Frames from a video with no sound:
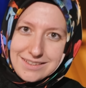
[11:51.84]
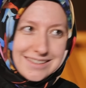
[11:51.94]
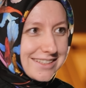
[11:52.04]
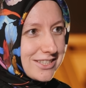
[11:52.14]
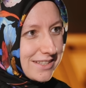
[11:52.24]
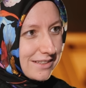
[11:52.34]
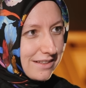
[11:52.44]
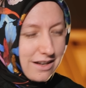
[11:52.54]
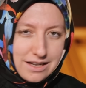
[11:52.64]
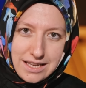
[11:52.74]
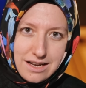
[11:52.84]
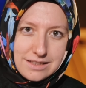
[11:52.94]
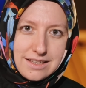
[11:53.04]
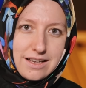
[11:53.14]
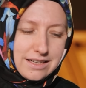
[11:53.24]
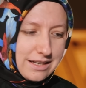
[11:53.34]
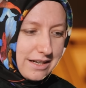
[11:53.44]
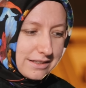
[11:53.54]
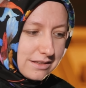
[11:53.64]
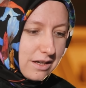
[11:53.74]
ya da işte daha helal
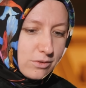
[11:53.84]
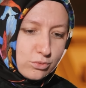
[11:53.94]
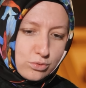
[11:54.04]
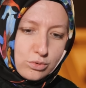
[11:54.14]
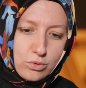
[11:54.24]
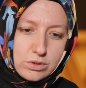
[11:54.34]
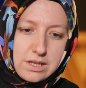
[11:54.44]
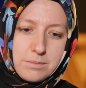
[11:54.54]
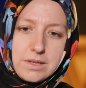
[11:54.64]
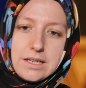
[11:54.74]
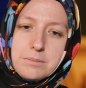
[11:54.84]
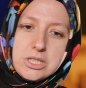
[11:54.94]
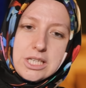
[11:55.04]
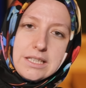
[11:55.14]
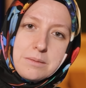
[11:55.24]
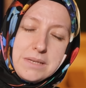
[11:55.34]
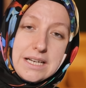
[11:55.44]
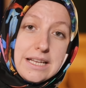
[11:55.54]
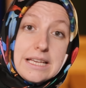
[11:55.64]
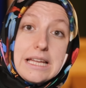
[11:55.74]
dairelerde daha uygun ortamlarda bir şekilde bir araya